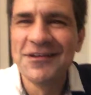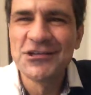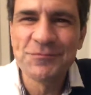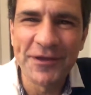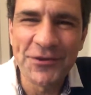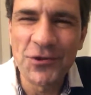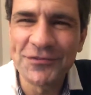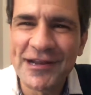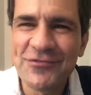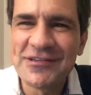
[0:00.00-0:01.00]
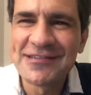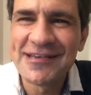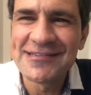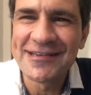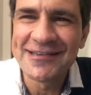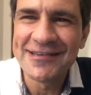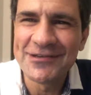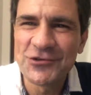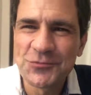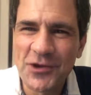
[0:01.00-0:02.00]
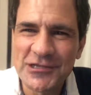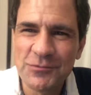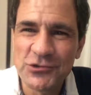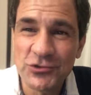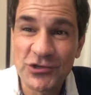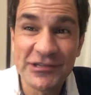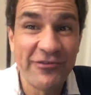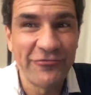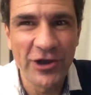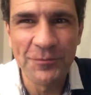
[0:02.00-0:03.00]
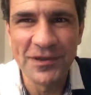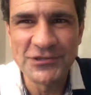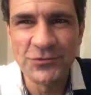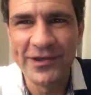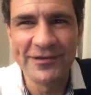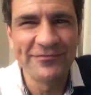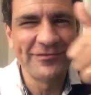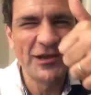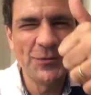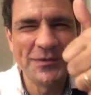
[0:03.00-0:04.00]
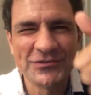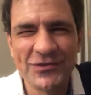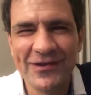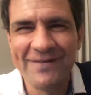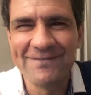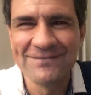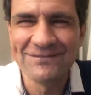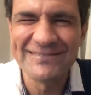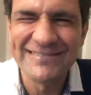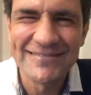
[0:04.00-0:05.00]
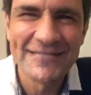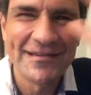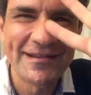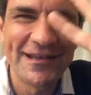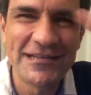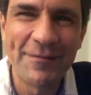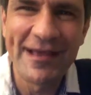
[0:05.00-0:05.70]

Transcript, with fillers: Espero encontrar vocês aí nos próximos shows da 4 Plus One. Valeu, pessoal. Grande